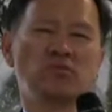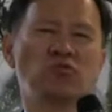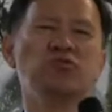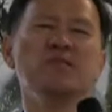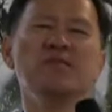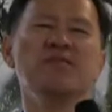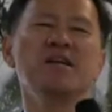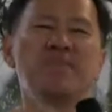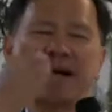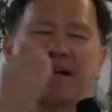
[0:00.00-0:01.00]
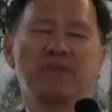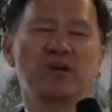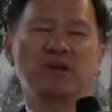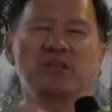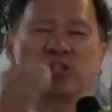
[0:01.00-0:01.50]
주님을
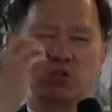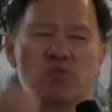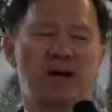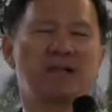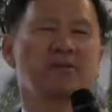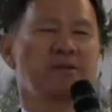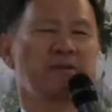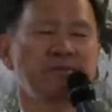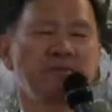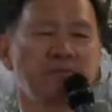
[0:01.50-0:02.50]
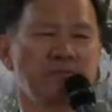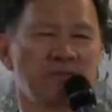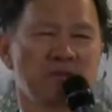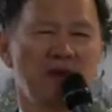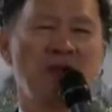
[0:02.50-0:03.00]
만나면 치료받는 것.
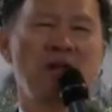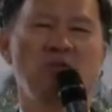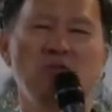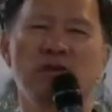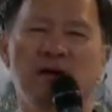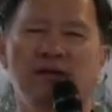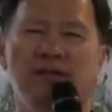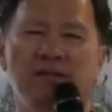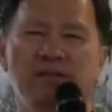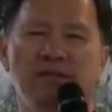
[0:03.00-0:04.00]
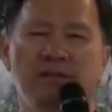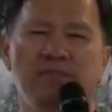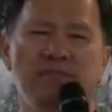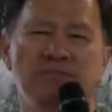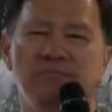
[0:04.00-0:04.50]
할렐루야.
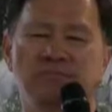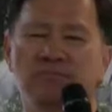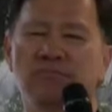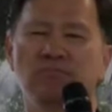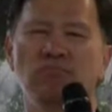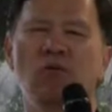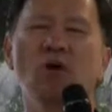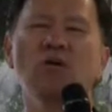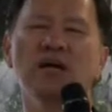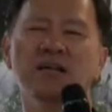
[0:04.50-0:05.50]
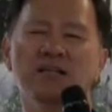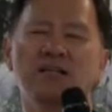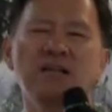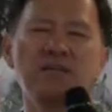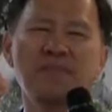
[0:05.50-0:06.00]
뭔가
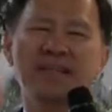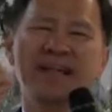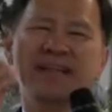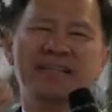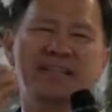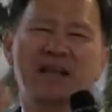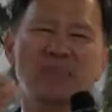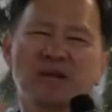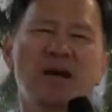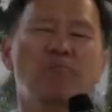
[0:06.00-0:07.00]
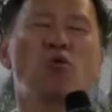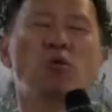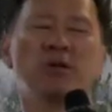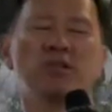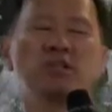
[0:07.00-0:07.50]
덜 만났기 때문에
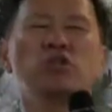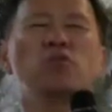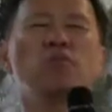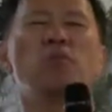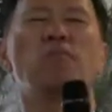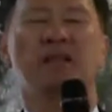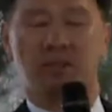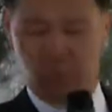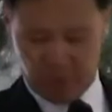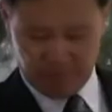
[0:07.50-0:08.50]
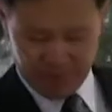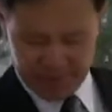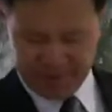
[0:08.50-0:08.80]
뭐 치료를 못 받는 것입니다.